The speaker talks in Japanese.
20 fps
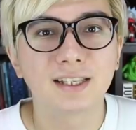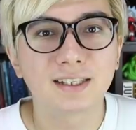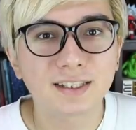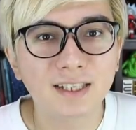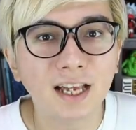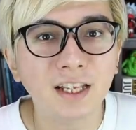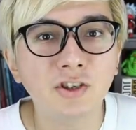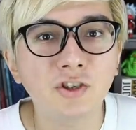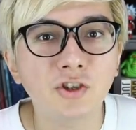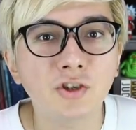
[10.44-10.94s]

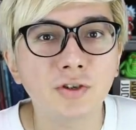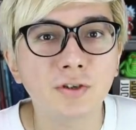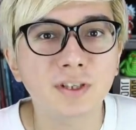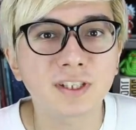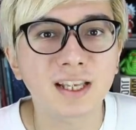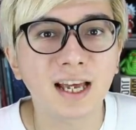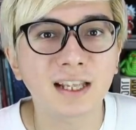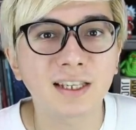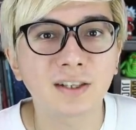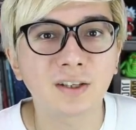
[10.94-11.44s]
さんじゅう
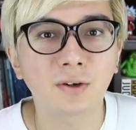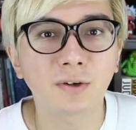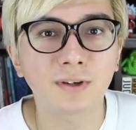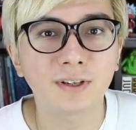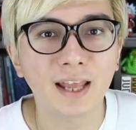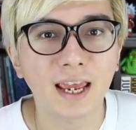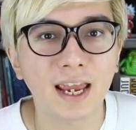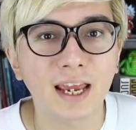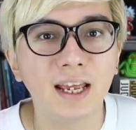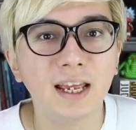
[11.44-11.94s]
さんドル
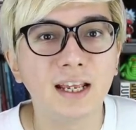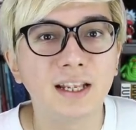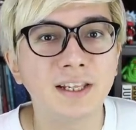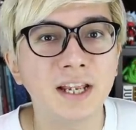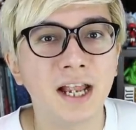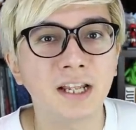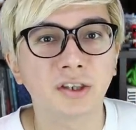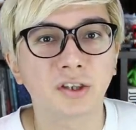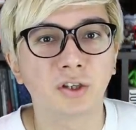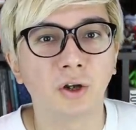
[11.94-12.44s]
で
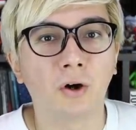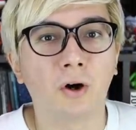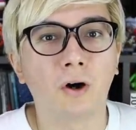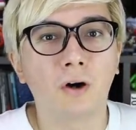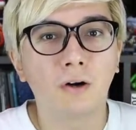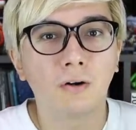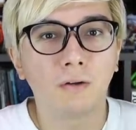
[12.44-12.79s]
なんと